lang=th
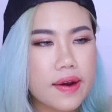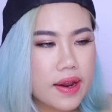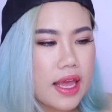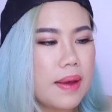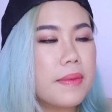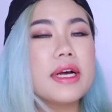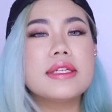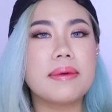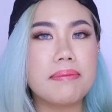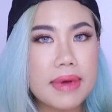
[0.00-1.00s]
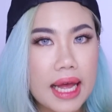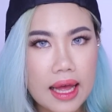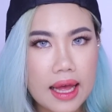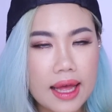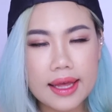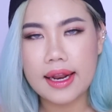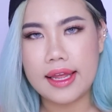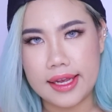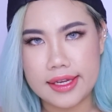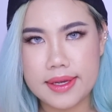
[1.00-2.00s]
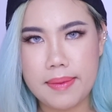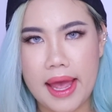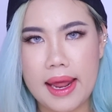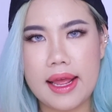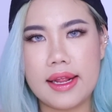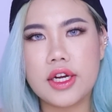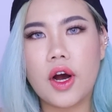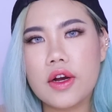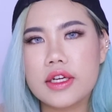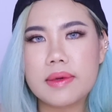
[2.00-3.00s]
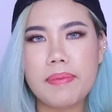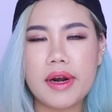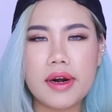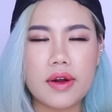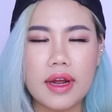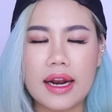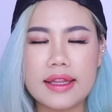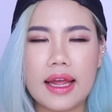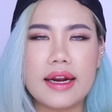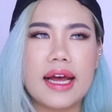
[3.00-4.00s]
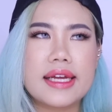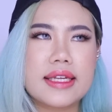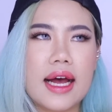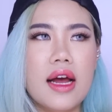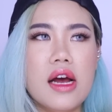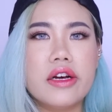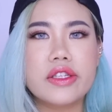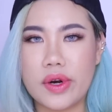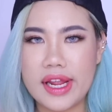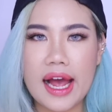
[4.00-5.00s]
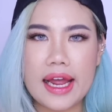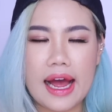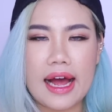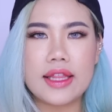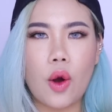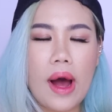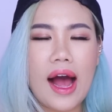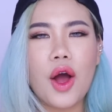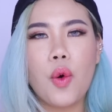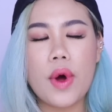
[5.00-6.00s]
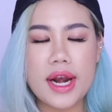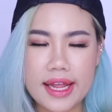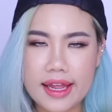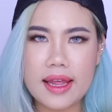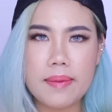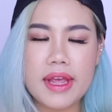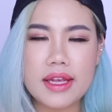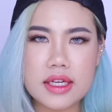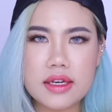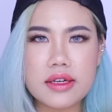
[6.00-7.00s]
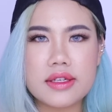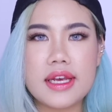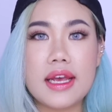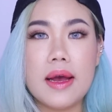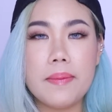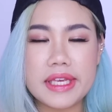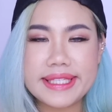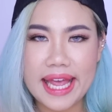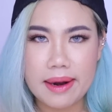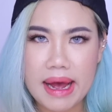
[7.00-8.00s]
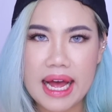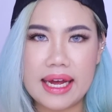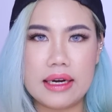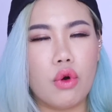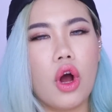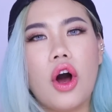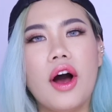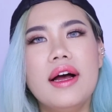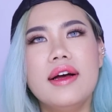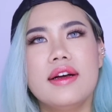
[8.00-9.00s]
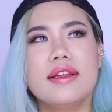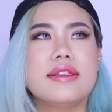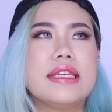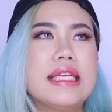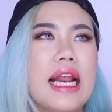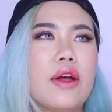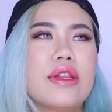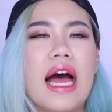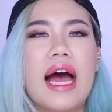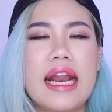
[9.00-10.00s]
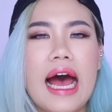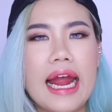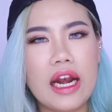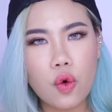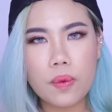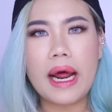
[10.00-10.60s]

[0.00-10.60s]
ครีมเครื่องสำอางอะไรอย่างนี้ใช่ไหมในช่องก็จะเป็นเรื่องของการแต่งหน้าซะ ส่วนใหญ่นะคะ แต่ว่าวันนี้มีชิ้นหนึ่งที่พิเศษมากแล้วก็จริงๆ แล้วต้าถ่ายรูป